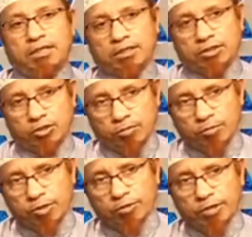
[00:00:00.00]

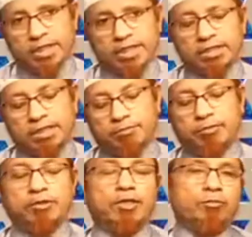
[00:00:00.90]
সময় হয়ে গেছে আপনি
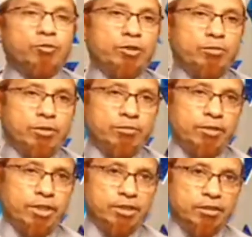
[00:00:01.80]
সালাত পড়তে পারবেন
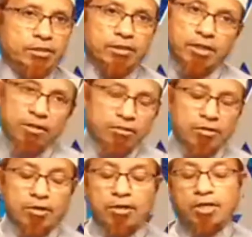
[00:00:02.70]
আজান দিলেও
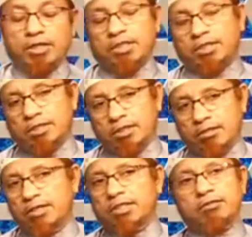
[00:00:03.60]
আজান না দিলেও
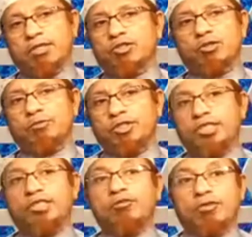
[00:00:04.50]
আজান তো এক সময়
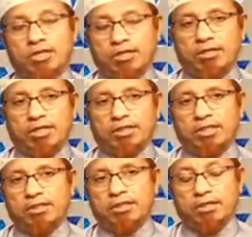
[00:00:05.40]
ছিল না
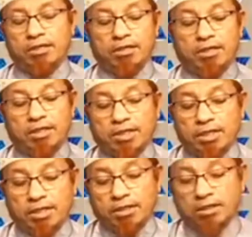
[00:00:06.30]
আজান এটা
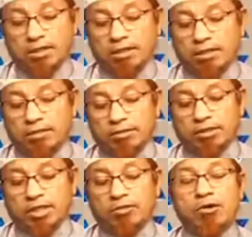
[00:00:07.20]

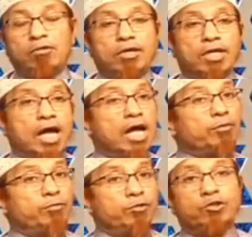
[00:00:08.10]
চালু হওয়ার আগ
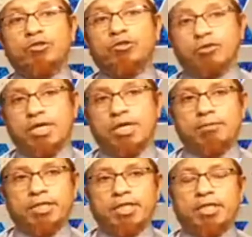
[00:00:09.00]
পর্যন্ত
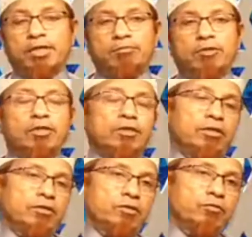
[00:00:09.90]
সাহাবাই কেরাম
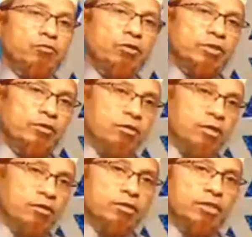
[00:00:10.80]
রসুল্লাহ সাল্লা
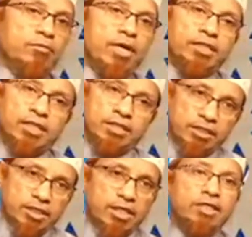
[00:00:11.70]
সাল্লাম আজান
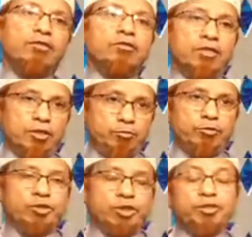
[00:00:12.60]
ছাড়াই তো সালাদ পড়েছেন